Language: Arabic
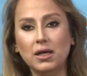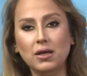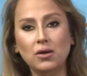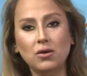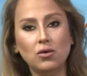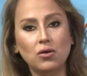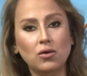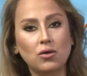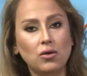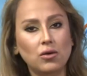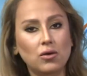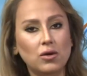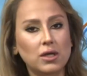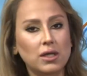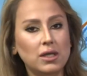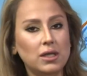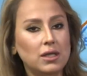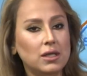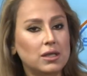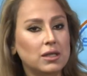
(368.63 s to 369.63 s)
انه
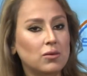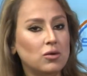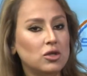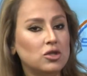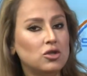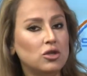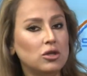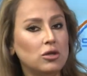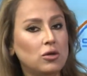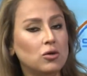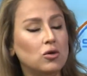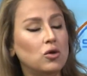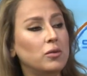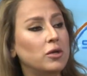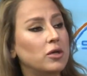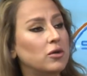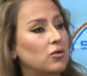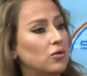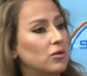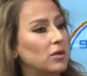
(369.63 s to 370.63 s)
التوجه الحكومي
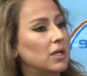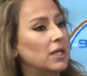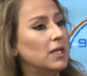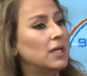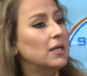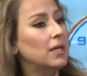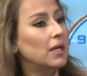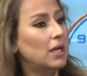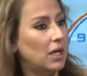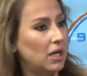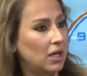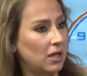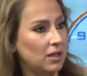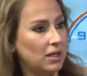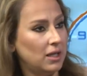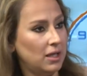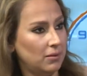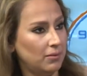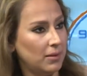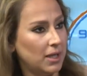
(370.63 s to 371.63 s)
يكون لإلغاء
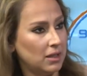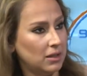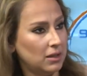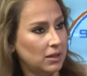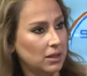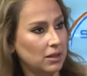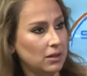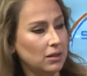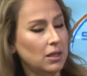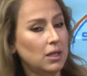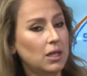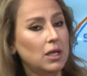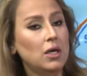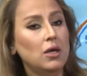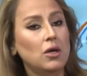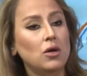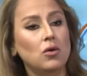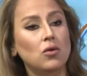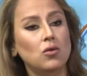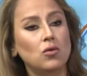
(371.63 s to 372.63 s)
هذه المادة
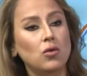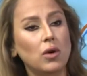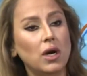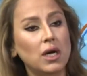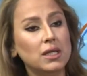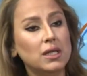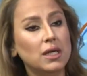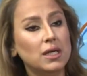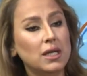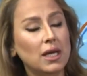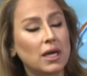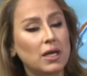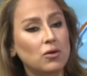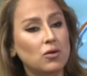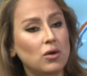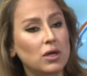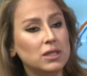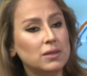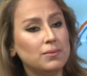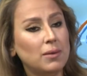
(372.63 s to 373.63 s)
وأيضا
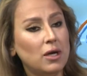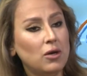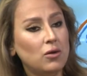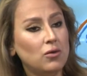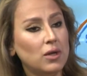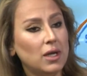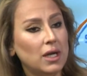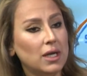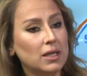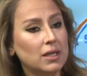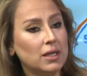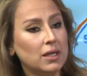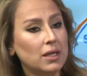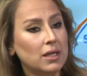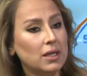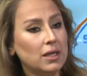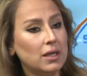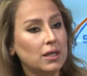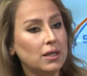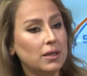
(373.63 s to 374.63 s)
لأنه أصبح هناك
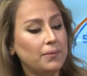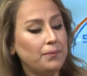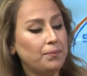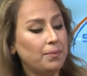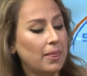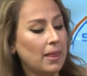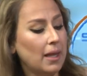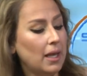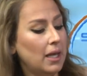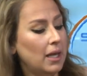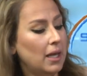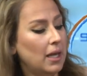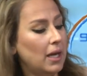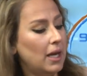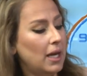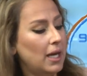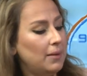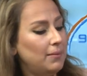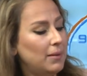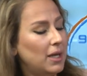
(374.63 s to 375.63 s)
آه،
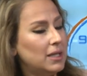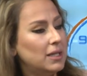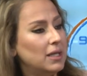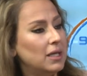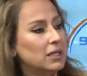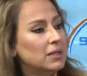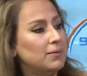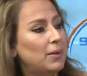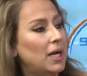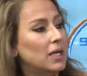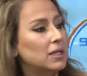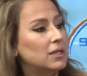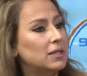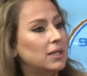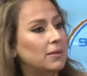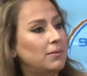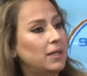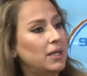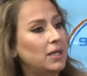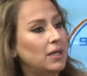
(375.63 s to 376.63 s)
هاي المادة أصبحت
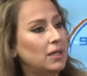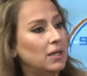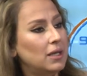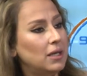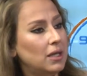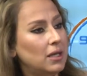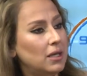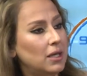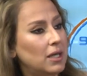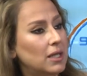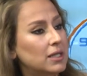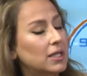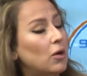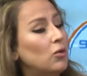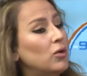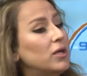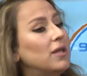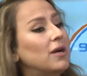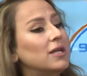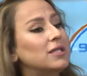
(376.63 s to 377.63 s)
سبيل
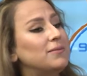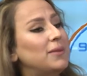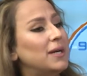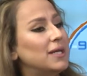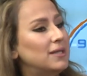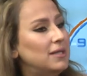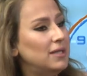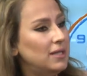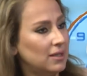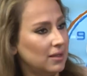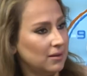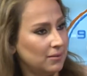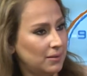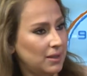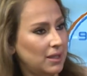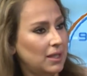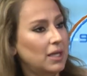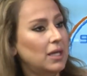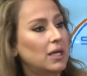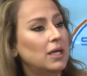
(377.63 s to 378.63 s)
لتعويضات مادية
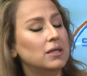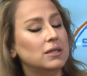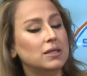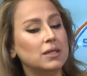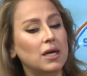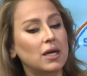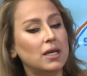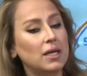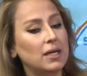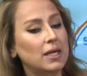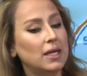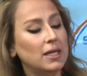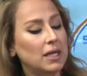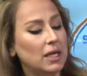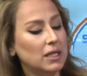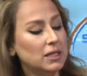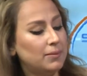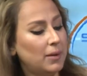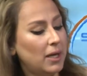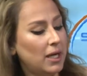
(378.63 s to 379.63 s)
صح صار يعني
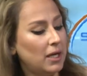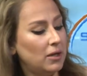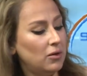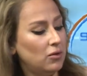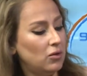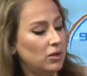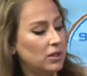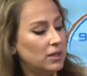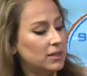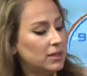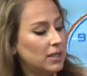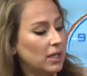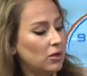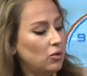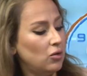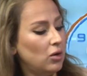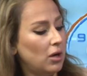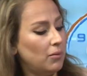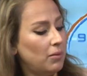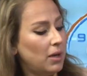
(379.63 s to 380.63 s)
أصبح أنه
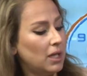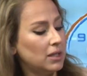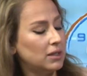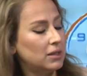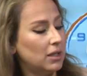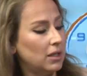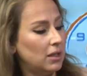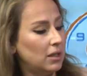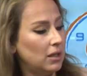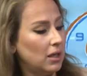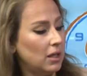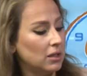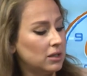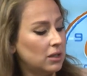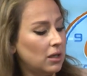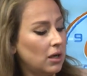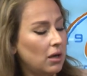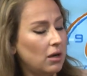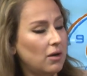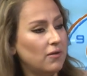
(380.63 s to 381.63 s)
يستغلوها بعض
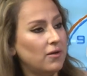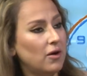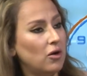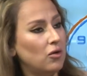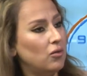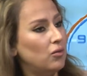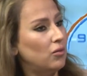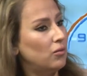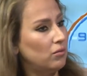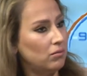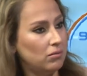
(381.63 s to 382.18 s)
الأطراف أو